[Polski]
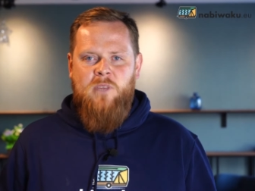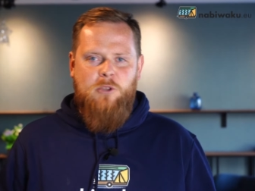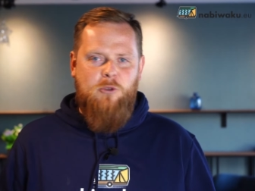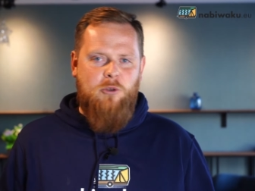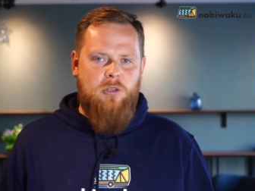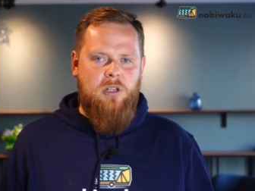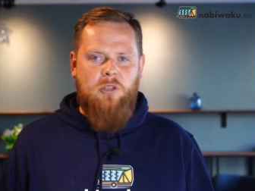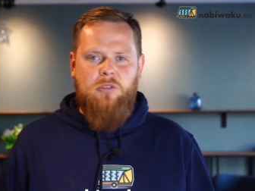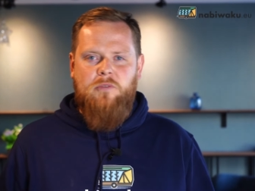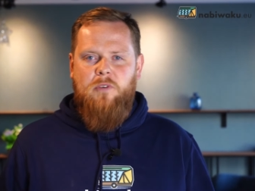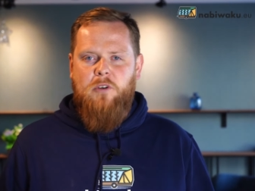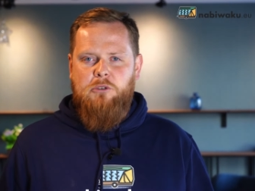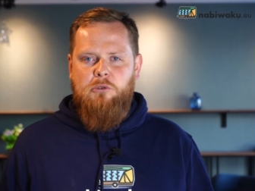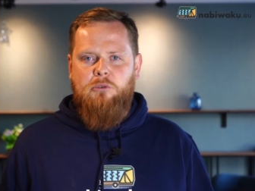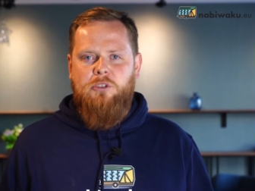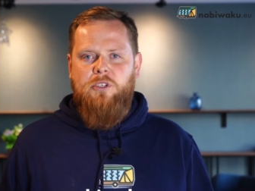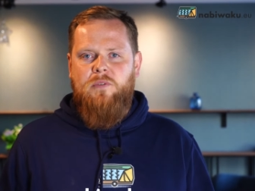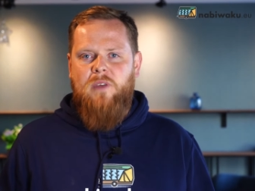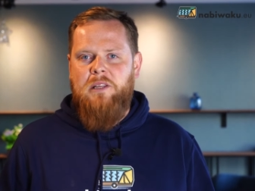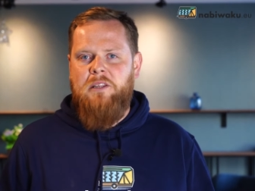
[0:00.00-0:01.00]
który otworzył
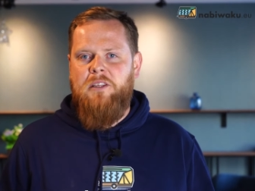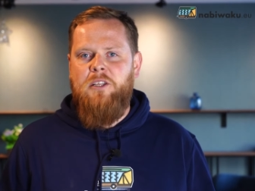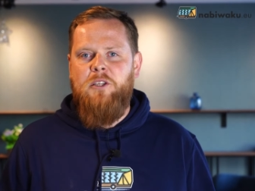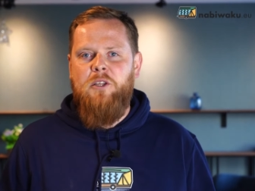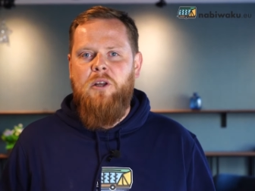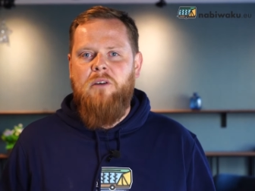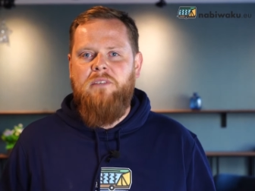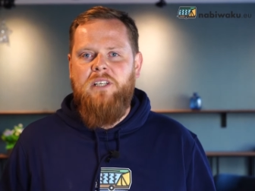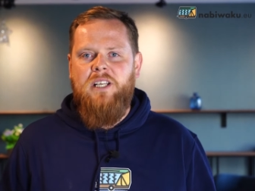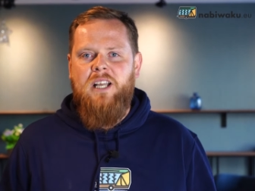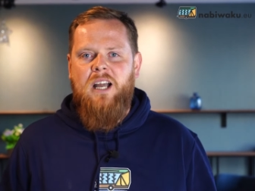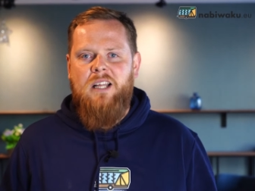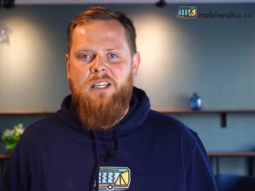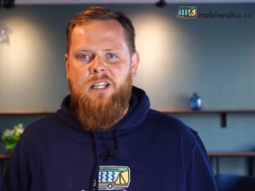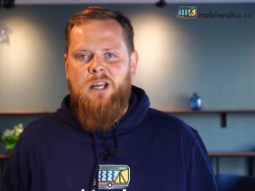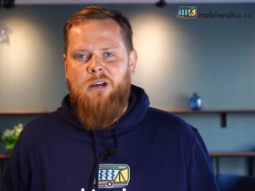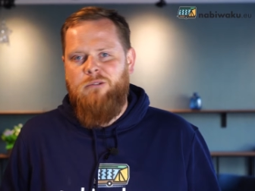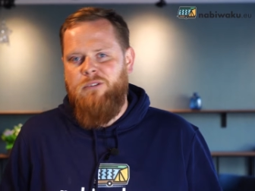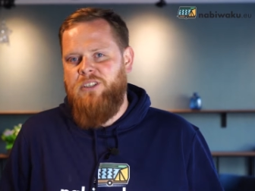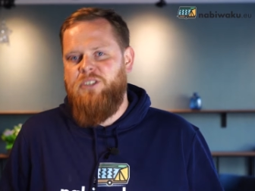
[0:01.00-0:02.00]
świetny nowy
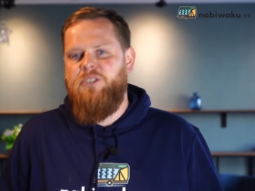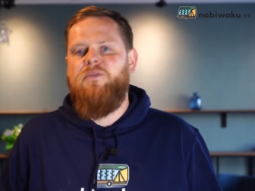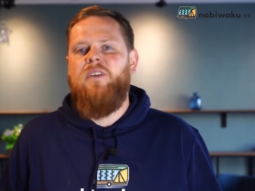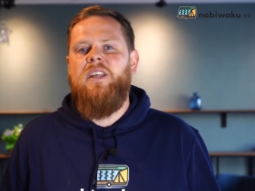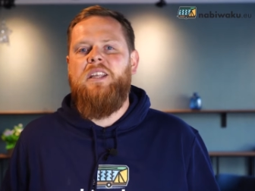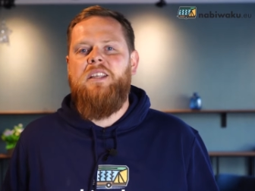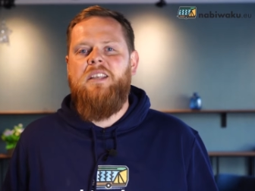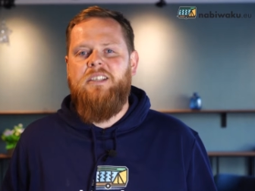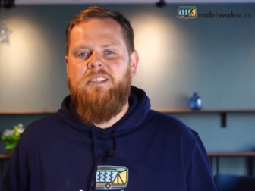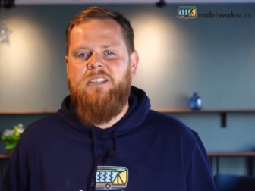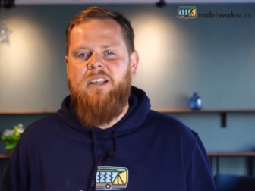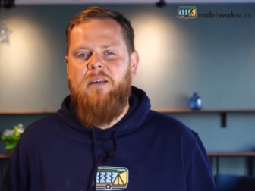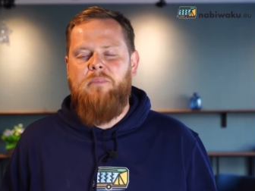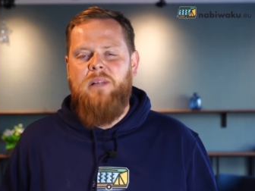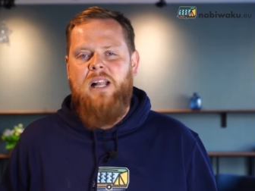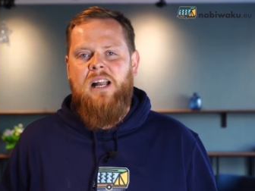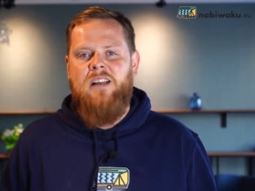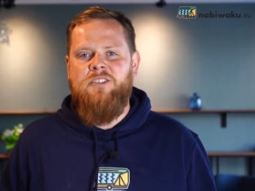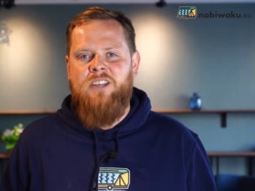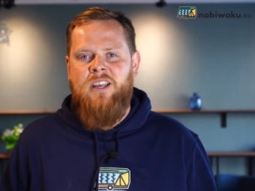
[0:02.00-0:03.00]
kanał i świetnie zna
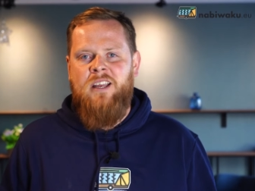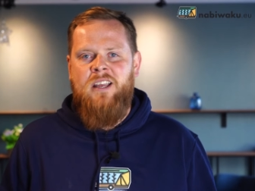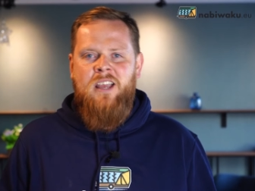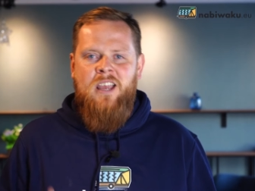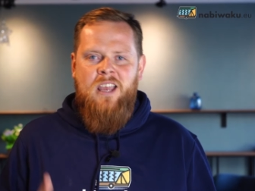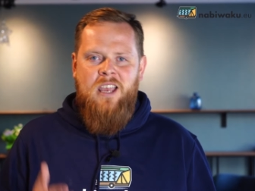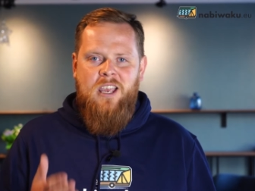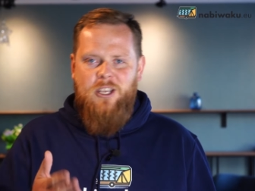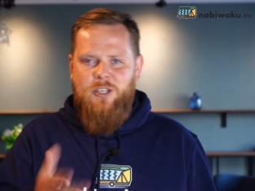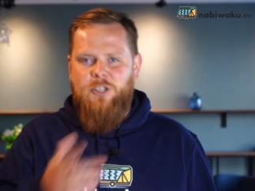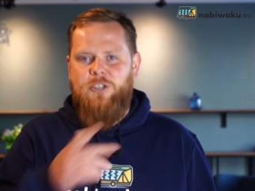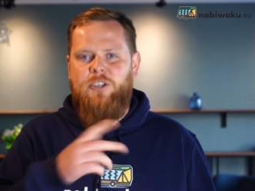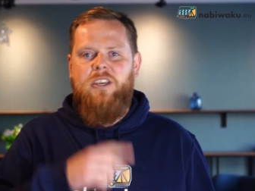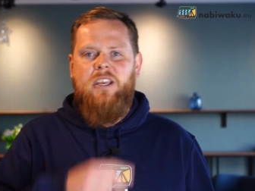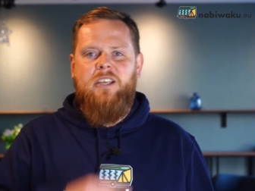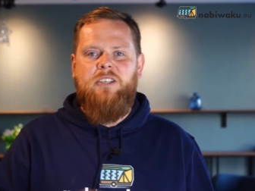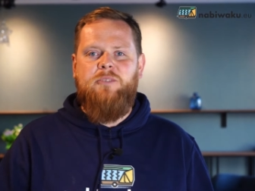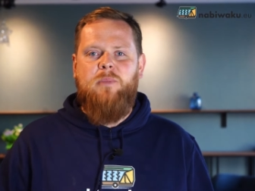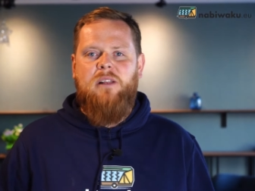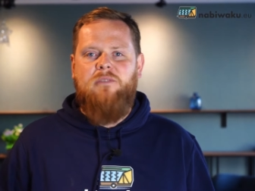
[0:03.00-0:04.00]
branżę i
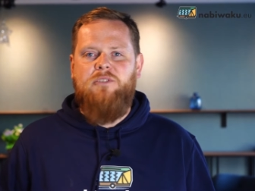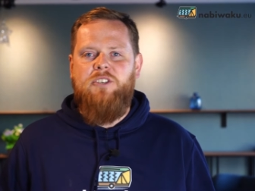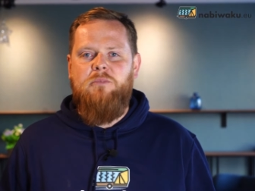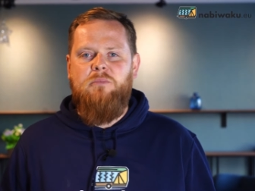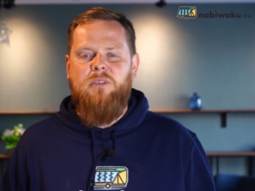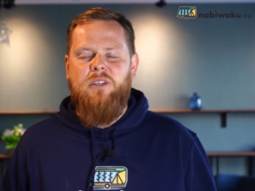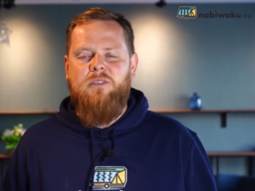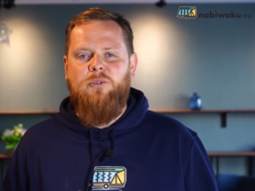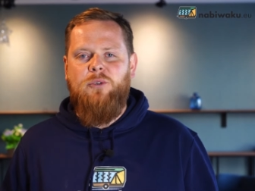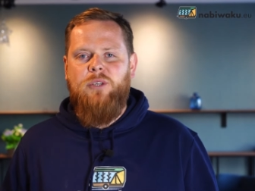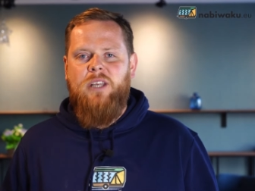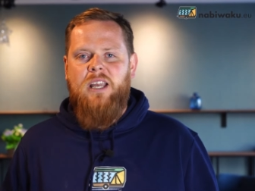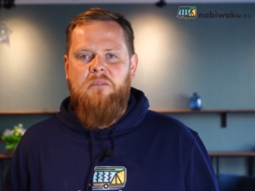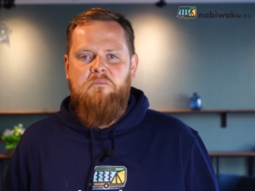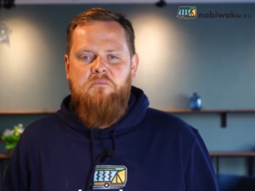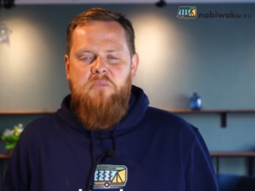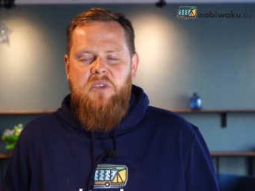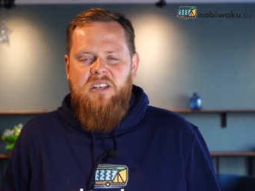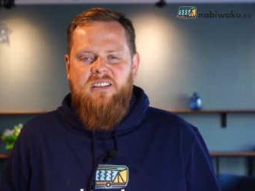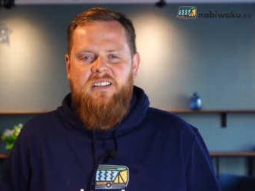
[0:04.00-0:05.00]
dzisiaj sprawdzimy Twój
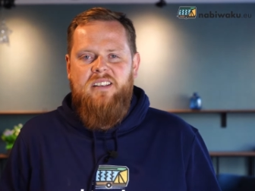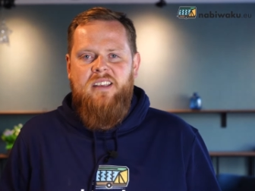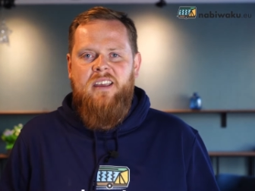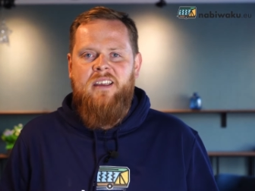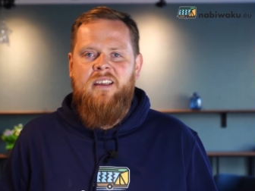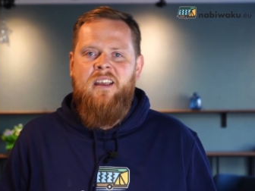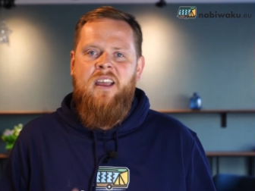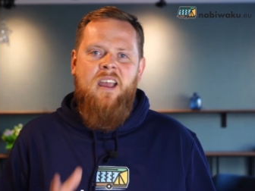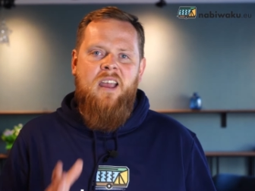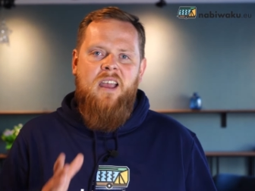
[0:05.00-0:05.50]
kemping. Nie.